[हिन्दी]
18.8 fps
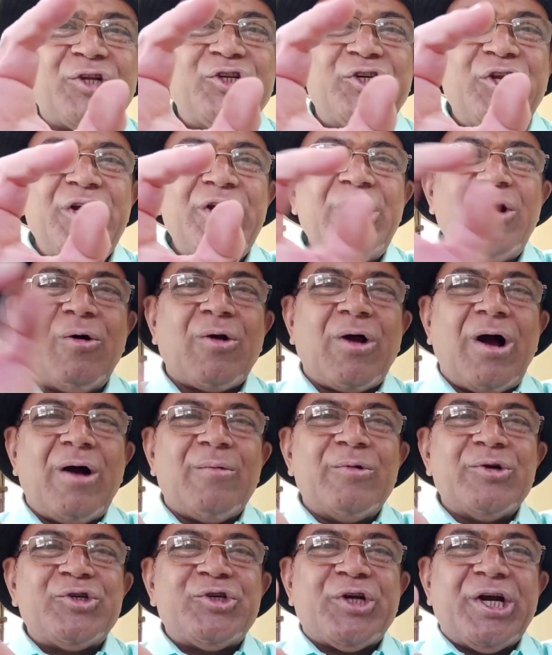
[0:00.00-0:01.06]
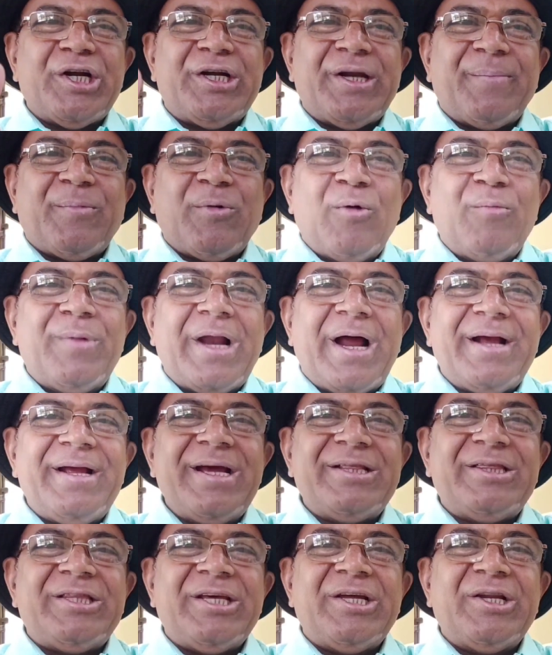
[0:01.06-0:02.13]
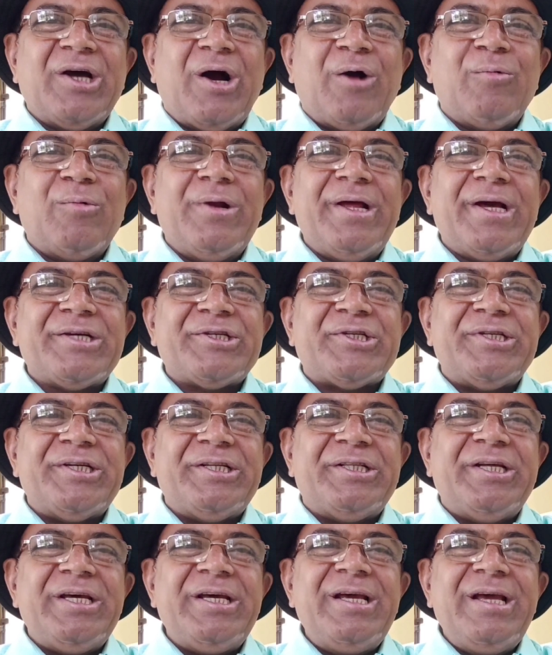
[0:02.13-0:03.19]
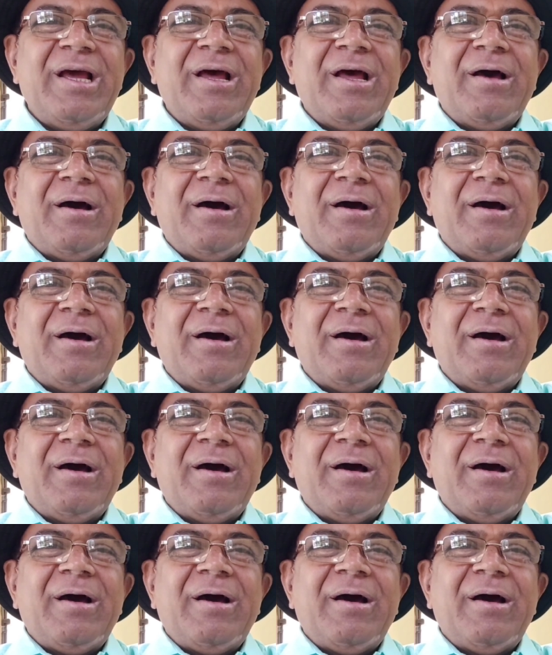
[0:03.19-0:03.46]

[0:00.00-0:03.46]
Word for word: तर्जनी और अंगुष्ठ के टिप को मिलाइए तीन अंगुलियां सीधी